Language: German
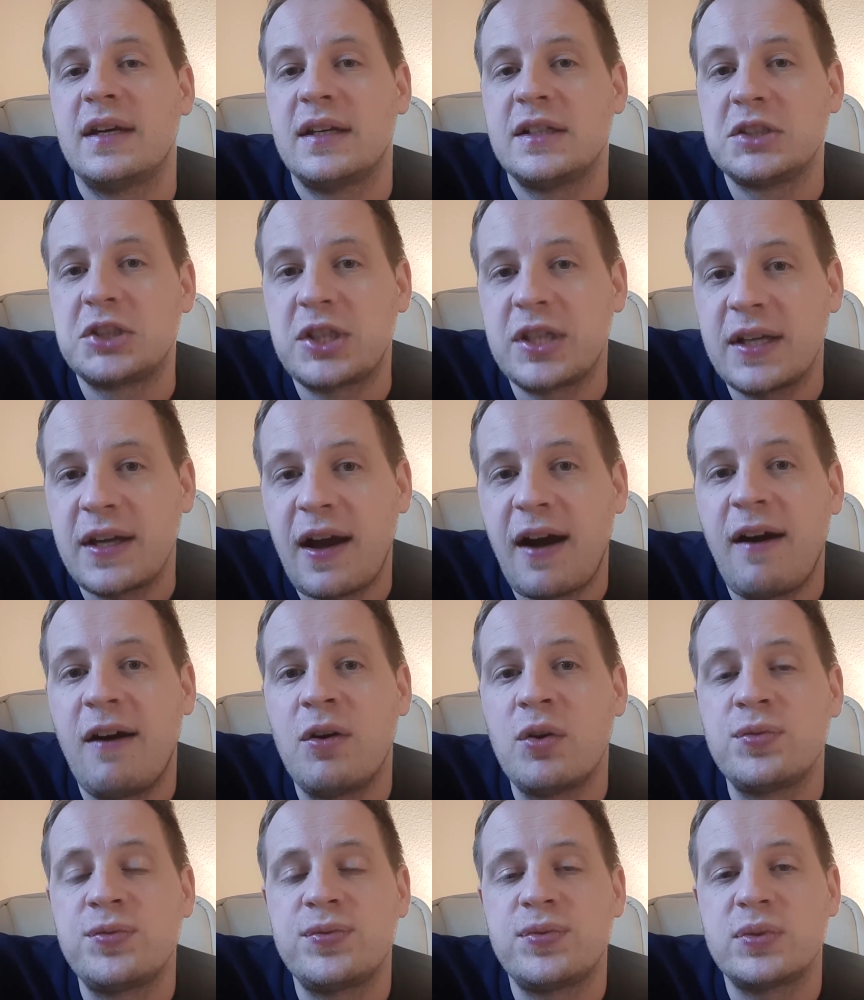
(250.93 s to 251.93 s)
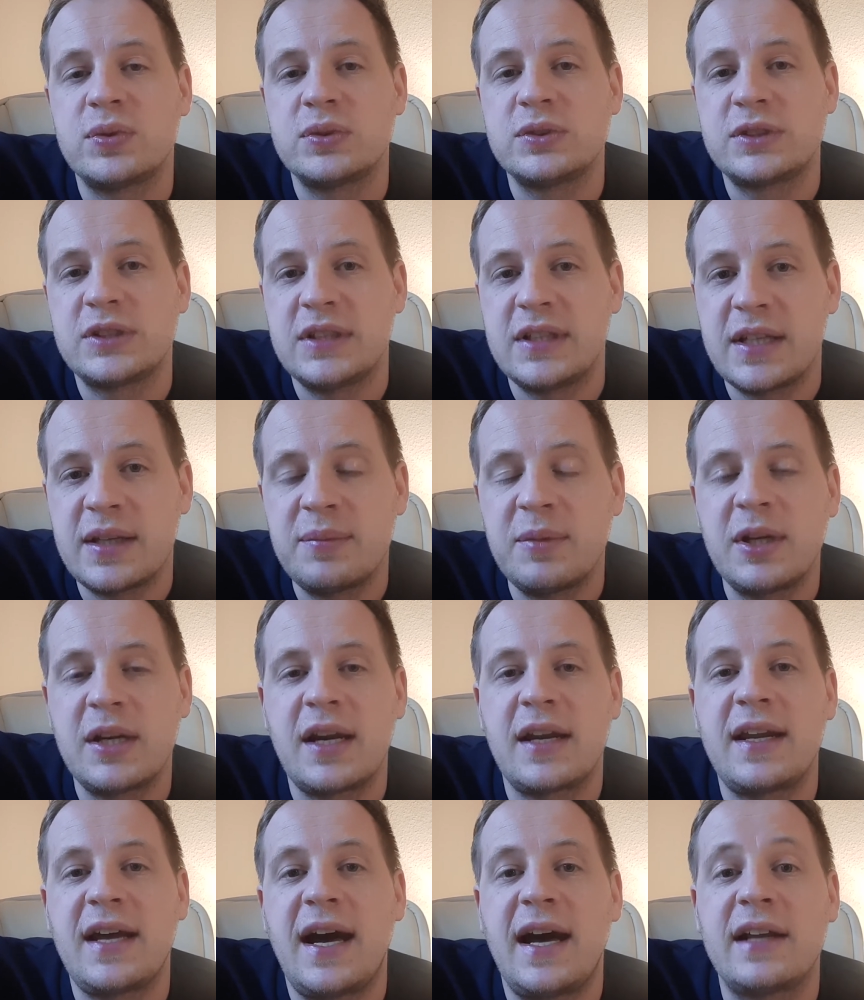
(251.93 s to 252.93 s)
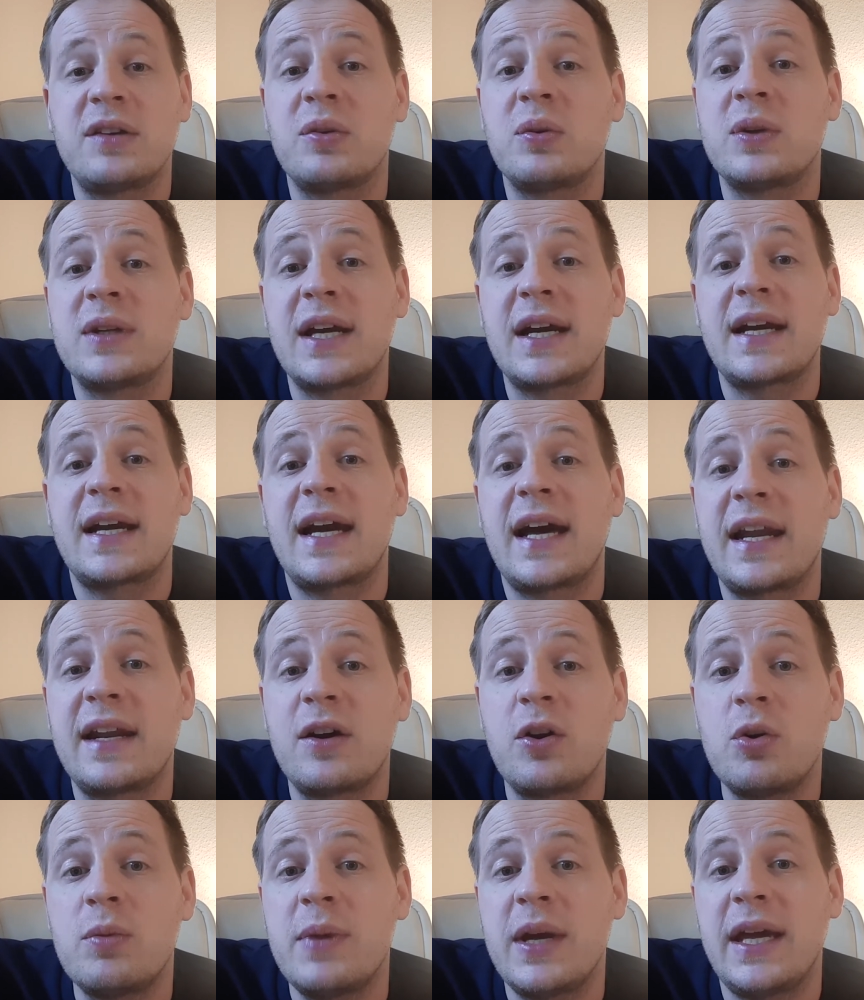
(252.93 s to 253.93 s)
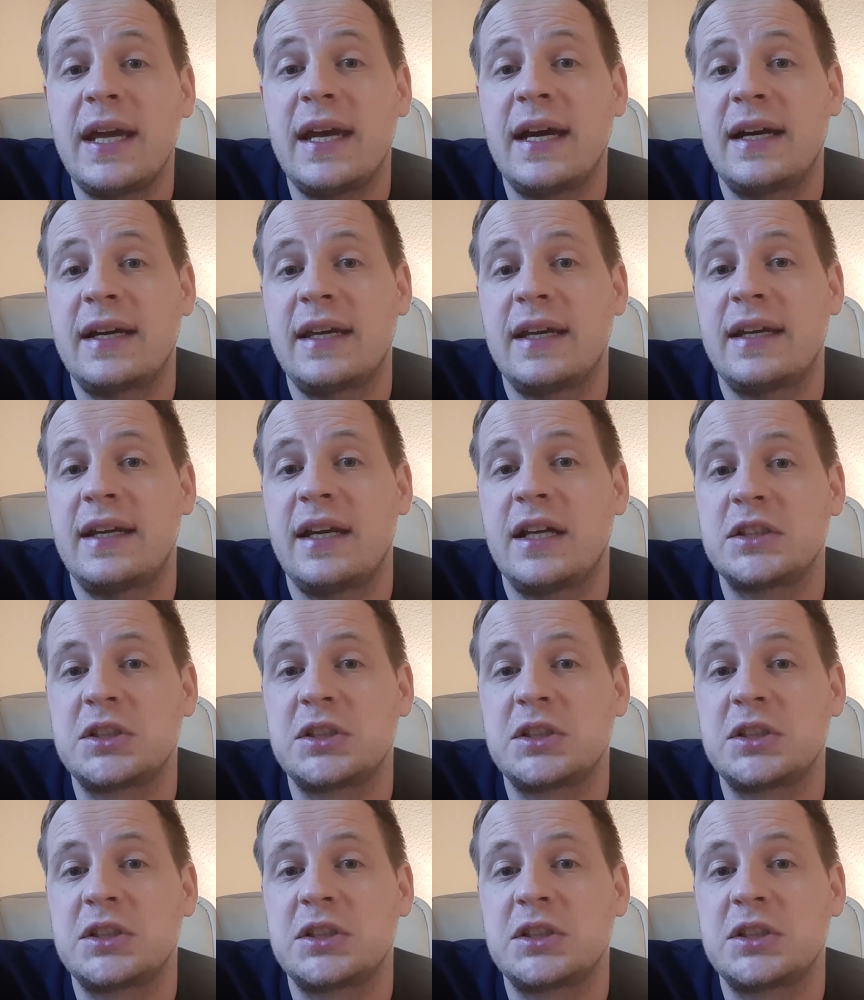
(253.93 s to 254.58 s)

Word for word: Steh auf und sie nehmen ihn an der Hand und dann kann er umhergehen.